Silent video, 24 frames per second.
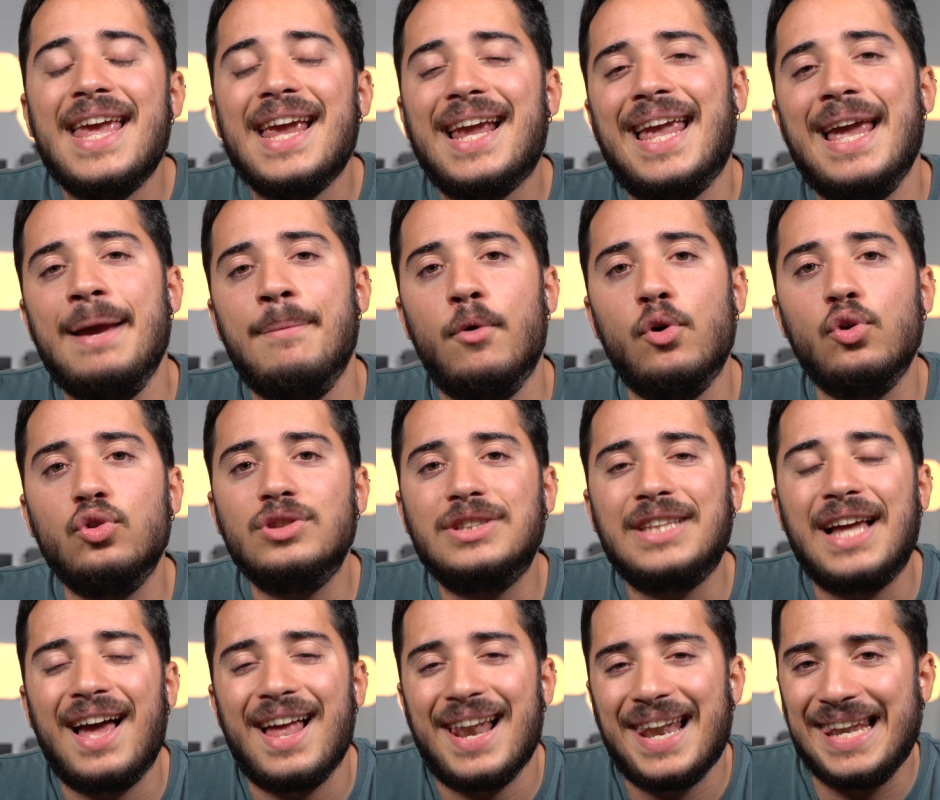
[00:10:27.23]
que
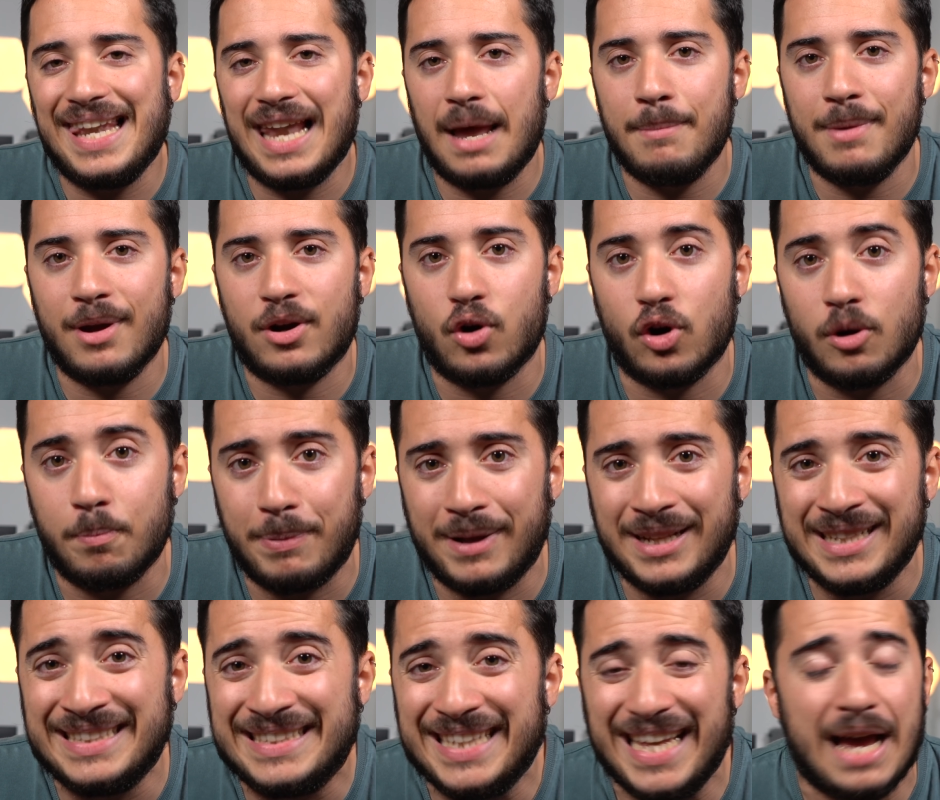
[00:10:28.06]
monta la mejor
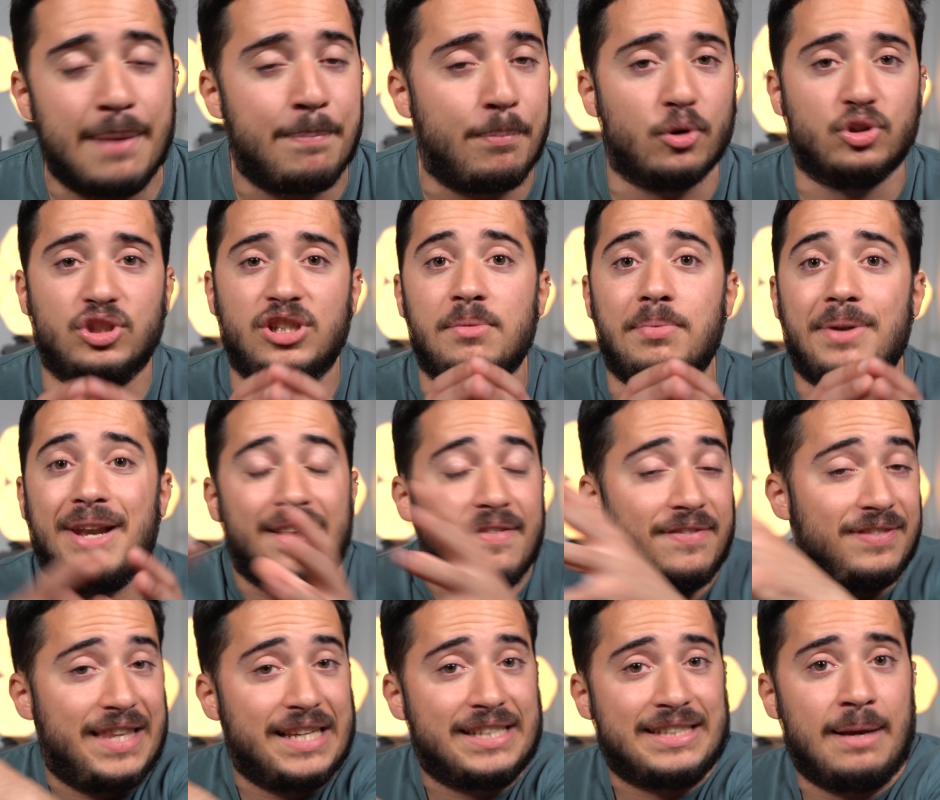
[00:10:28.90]
pantalla
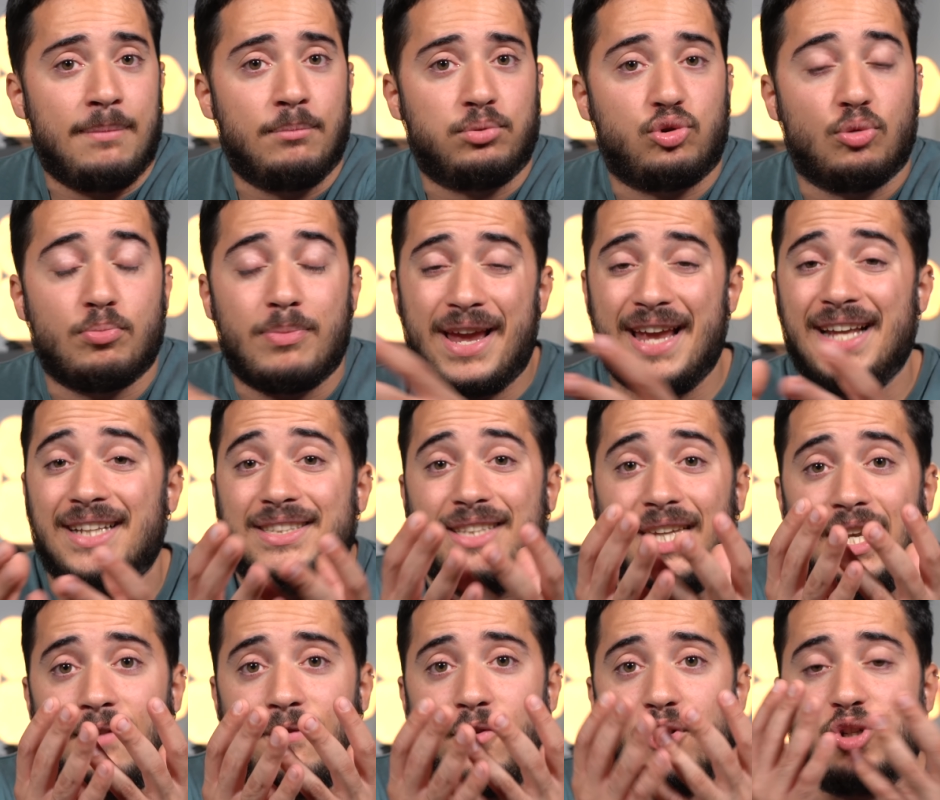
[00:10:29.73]
posible de Samsung en
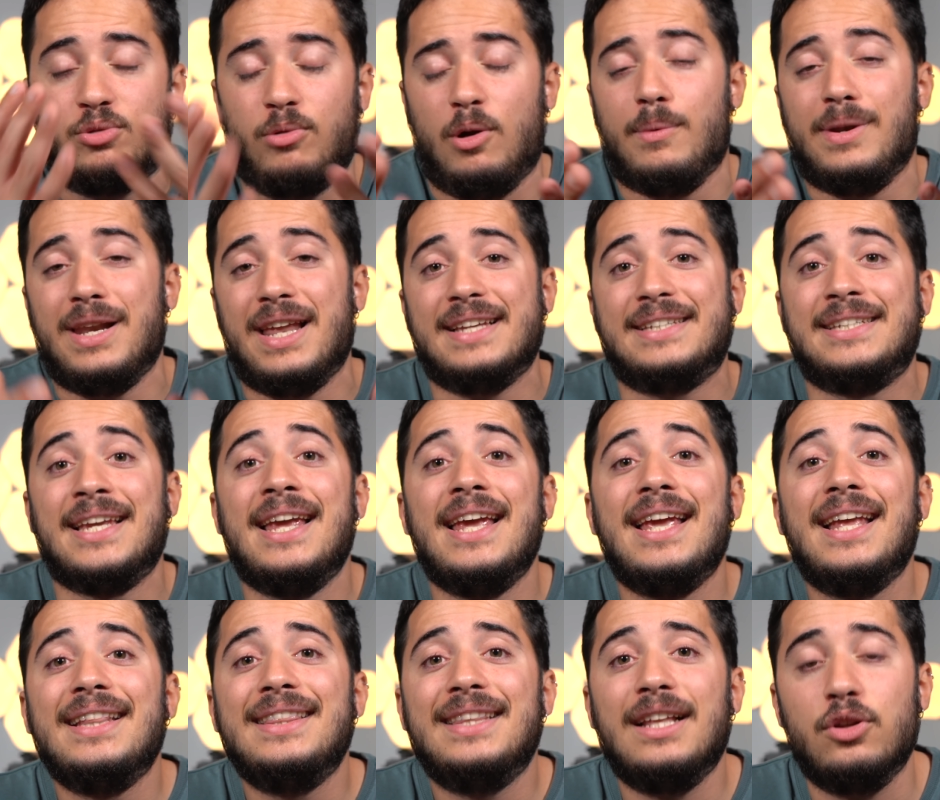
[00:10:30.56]
teléfonos móviles
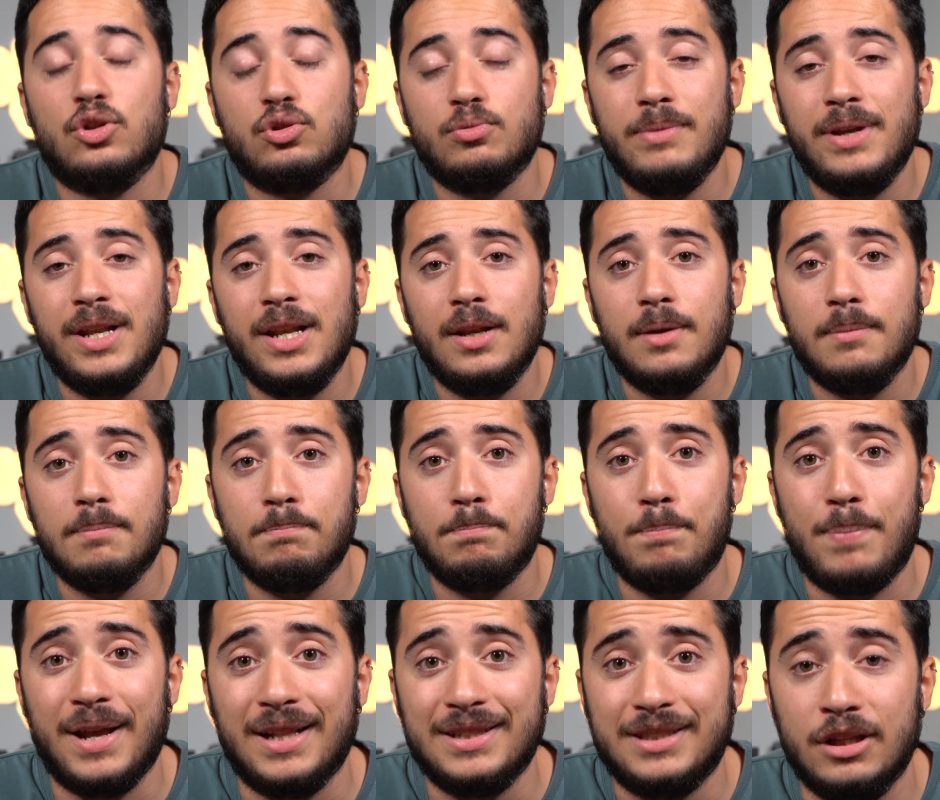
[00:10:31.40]
de
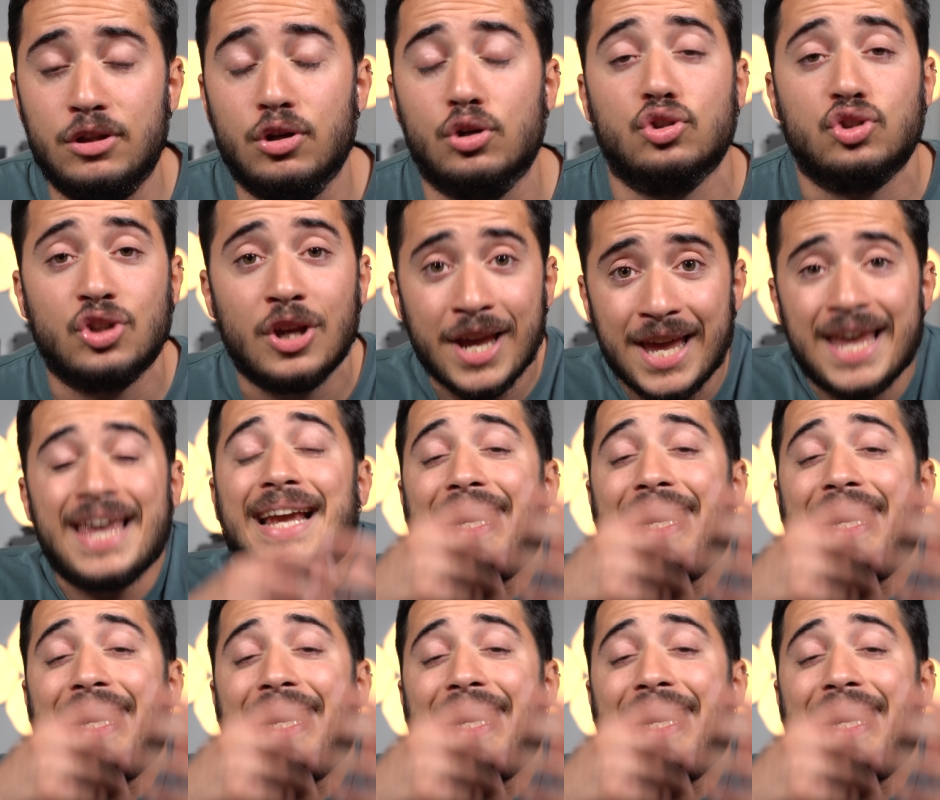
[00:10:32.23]
2022,